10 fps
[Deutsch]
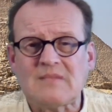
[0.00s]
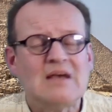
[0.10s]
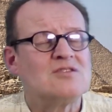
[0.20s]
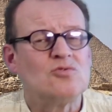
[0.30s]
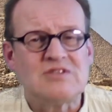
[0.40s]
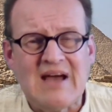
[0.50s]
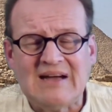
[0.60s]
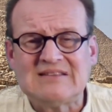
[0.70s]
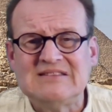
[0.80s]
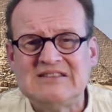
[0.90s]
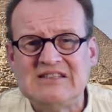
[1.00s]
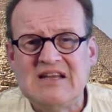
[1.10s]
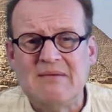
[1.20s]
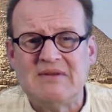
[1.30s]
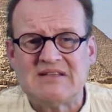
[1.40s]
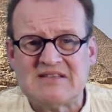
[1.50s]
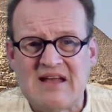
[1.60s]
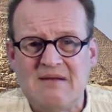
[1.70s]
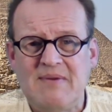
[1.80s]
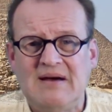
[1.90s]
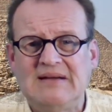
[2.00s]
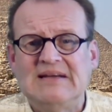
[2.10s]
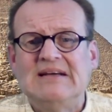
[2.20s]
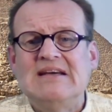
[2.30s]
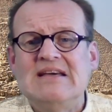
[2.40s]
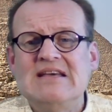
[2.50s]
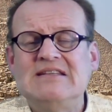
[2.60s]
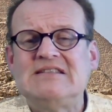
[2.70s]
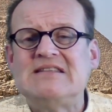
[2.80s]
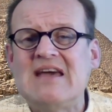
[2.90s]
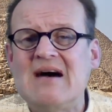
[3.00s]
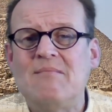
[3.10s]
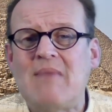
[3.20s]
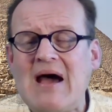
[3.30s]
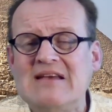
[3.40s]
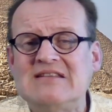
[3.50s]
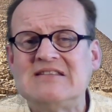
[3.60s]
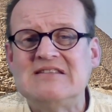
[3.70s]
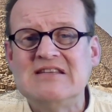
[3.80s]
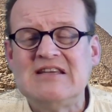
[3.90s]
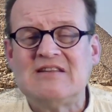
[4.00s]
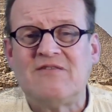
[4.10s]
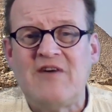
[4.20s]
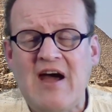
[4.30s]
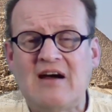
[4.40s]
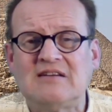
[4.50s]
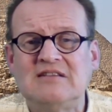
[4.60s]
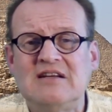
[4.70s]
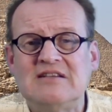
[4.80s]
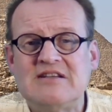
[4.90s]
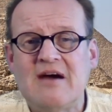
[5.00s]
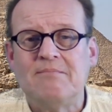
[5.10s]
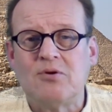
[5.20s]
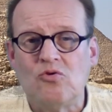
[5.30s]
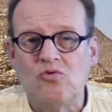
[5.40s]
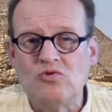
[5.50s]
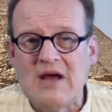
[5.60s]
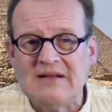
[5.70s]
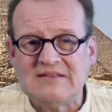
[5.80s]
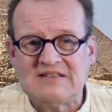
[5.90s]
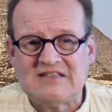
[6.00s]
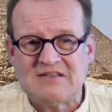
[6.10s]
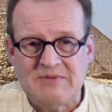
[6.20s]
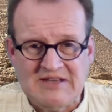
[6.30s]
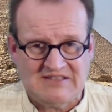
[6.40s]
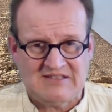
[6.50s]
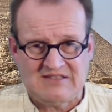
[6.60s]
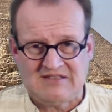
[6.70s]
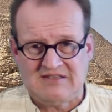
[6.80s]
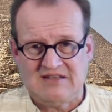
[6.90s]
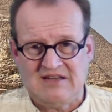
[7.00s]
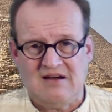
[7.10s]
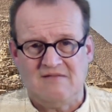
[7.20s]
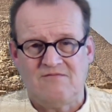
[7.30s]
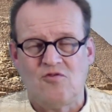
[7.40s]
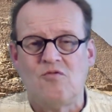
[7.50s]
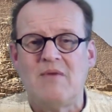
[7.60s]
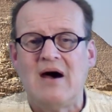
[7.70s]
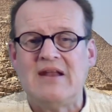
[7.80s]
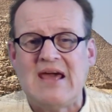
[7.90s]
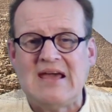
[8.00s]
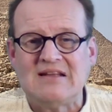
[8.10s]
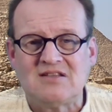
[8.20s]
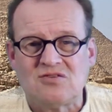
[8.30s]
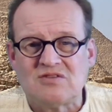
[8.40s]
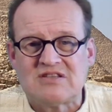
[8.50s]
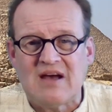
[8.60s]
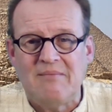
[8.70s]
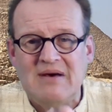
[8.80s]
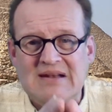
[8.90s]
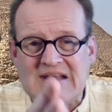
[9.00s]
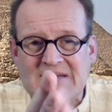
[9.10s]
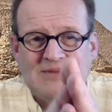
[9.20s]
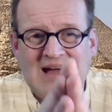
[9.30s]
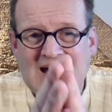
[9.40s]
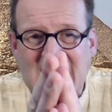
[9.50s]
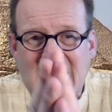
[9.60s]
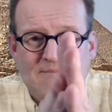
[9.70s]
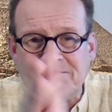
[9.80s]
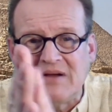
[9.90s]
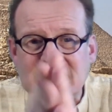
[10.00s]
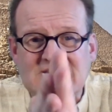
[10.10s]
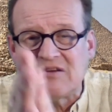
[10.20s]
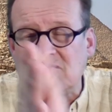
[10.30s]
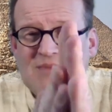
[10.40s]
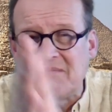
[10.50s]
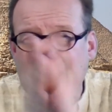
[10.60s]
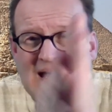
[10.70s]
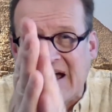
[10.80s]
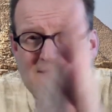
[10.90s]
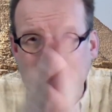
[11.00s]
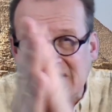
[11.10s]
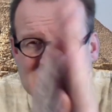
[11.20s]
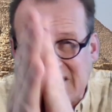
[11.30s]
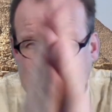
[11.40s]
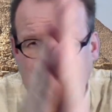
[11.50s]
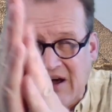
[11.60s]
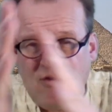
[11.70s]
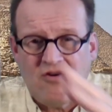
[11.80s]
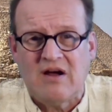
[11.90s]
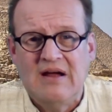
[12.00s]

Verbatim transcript: so sagten sie nämlich selber, ist er meist nicht fern der Bruderzwist, ja, wo man eng zusammenlebt, da reibt man sich und manchmal reibt man sich dann auch